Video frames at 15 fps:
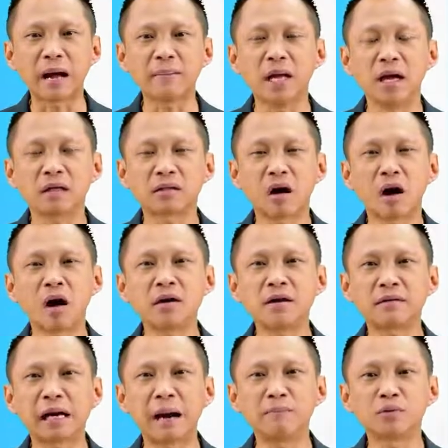ครับ ต้อน
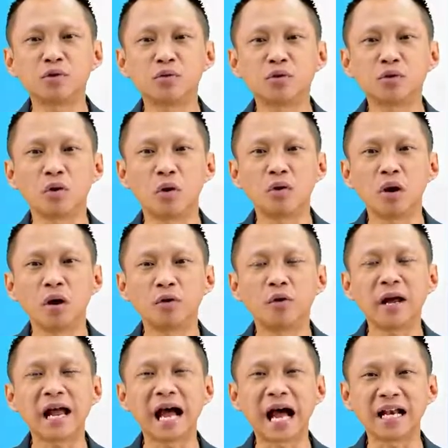รับชูชก
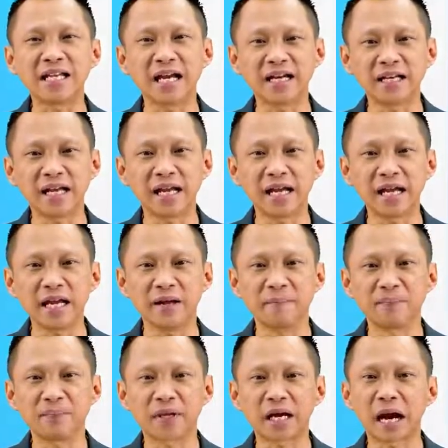ด้วยอาหารอย่างดี
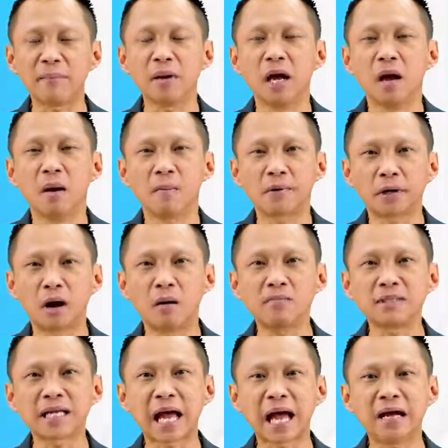นะครับ พร้อม
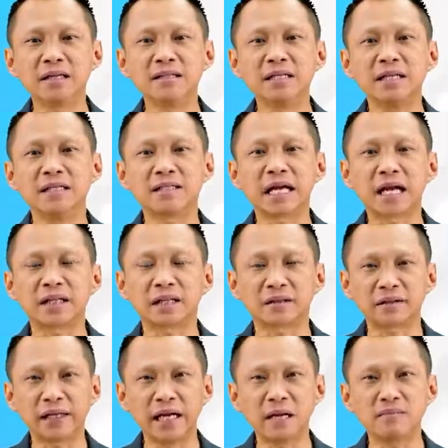ทั้งจัดเตรี